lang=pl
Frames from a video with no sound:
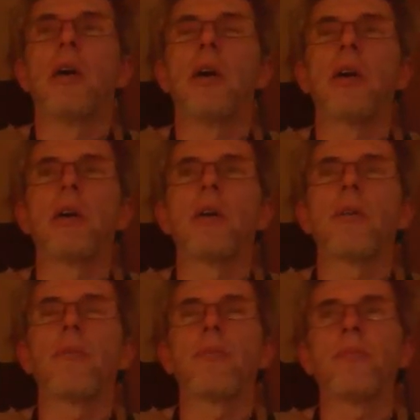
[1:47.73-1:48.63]
e,
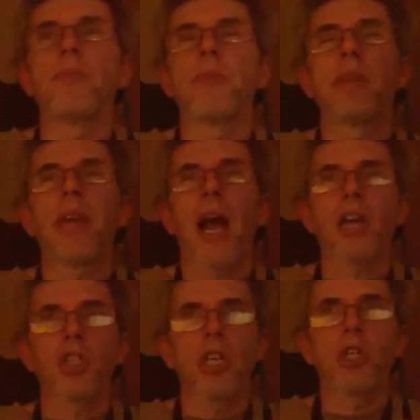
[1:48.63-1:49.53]

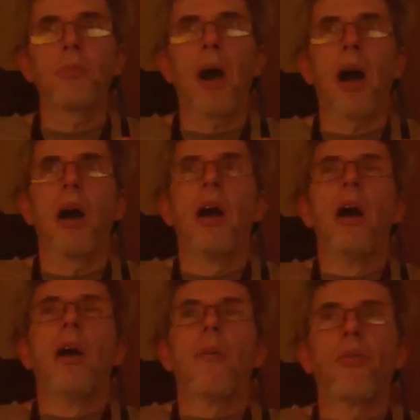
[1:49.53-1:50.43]
jakaś liczba
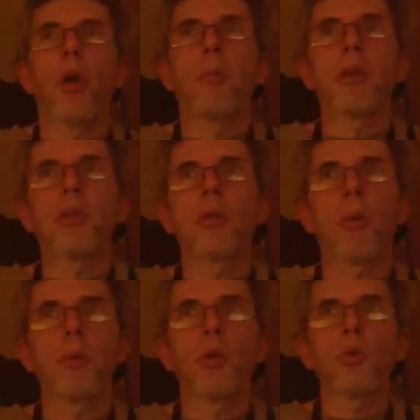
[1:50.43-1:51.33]
do, do
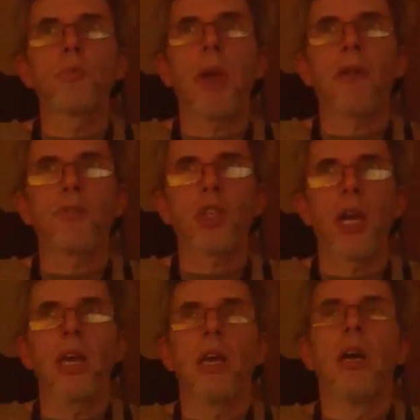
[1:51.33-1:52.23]
minus
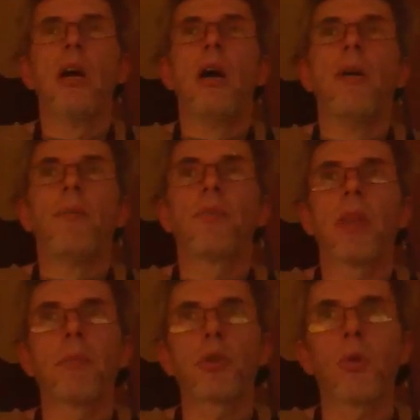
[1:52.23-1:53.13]
pierwszej,
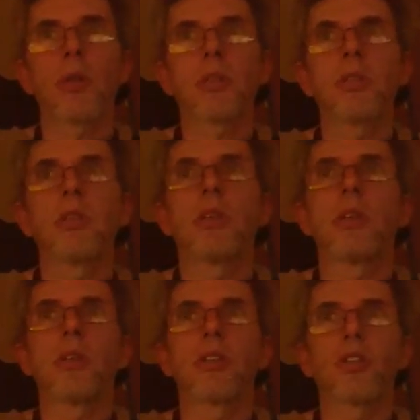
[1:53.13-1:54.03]
na przykład
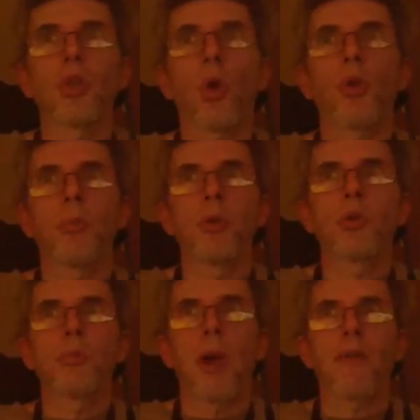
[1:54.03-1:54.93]
100 do
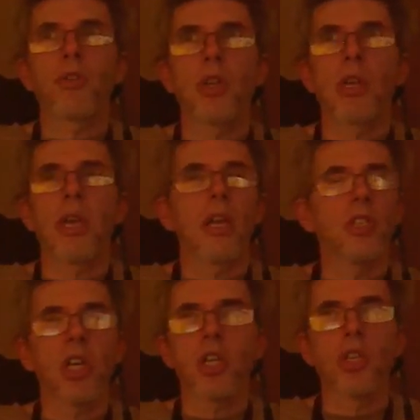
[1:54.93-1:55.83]
minus pierwszej, nie,
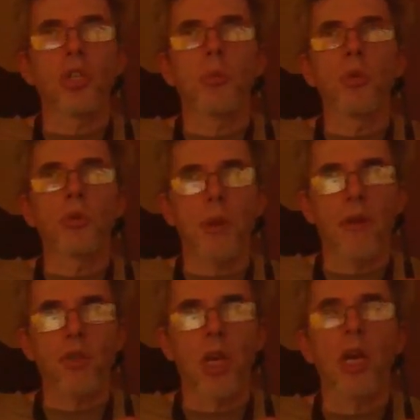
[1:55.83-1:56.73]
10 do minus
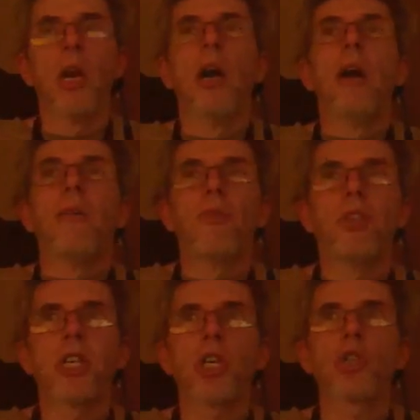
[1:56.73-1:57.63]
pierwszej,
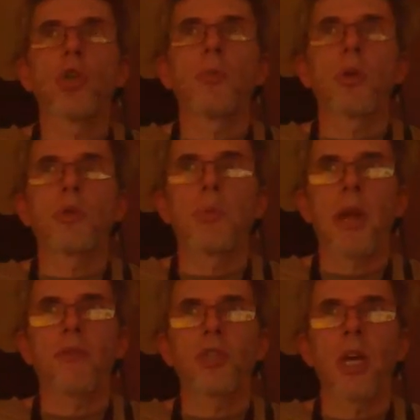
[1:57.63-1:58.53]
10 do minus
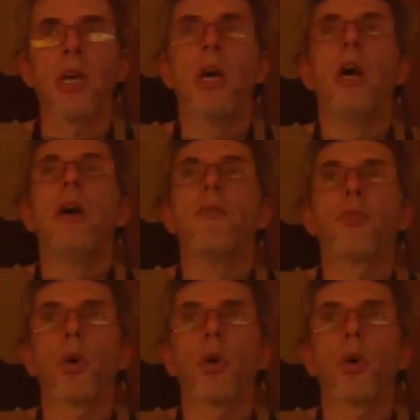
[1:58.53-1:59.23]
pierwszej to